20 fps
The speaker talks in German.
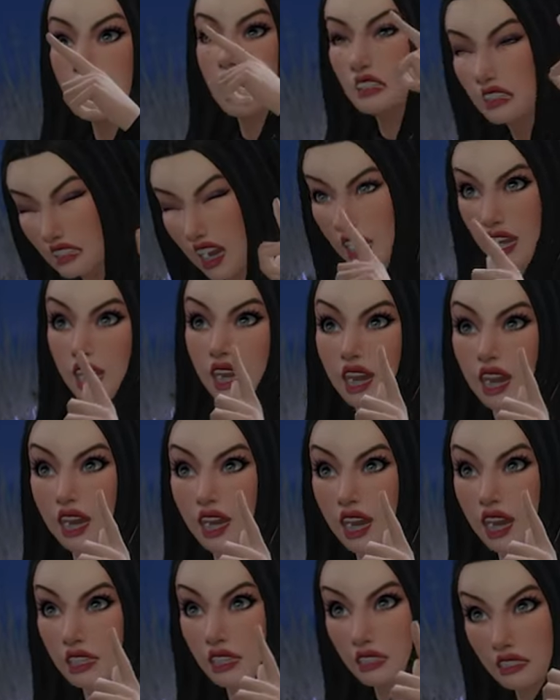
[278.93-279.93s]
etwas
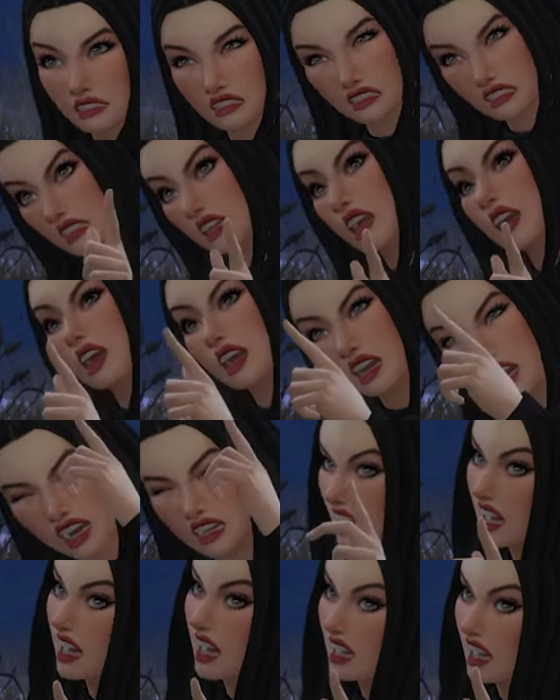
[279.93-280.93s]
Zeit? Unser
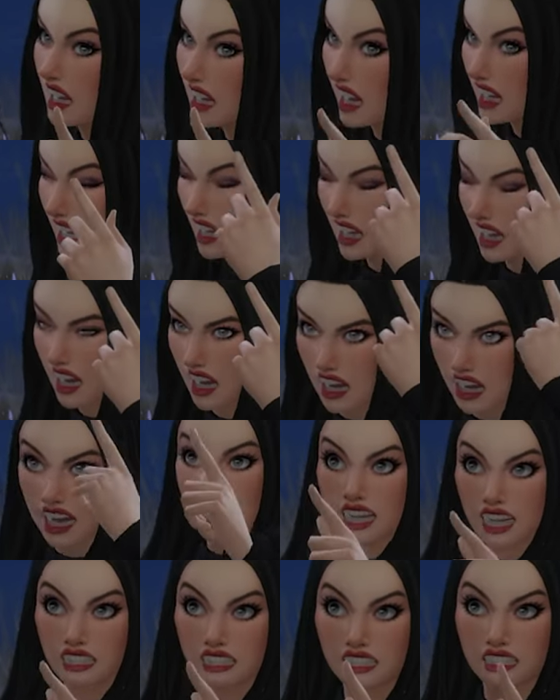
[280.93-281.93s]
letztes Treffen ist
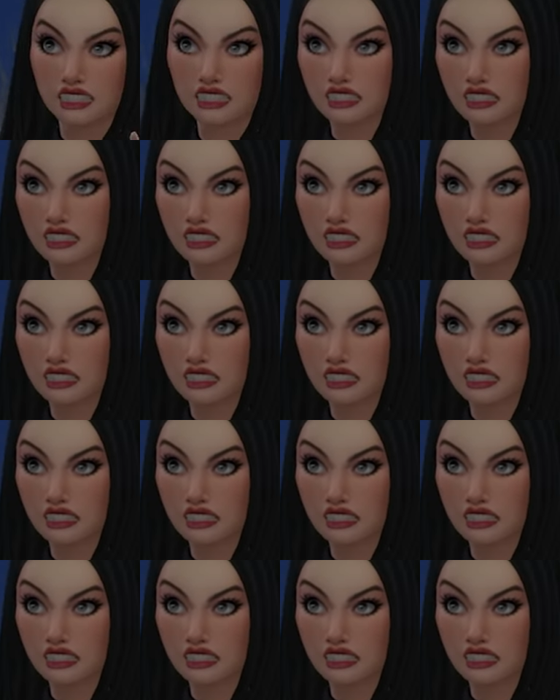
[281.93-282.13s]
Monate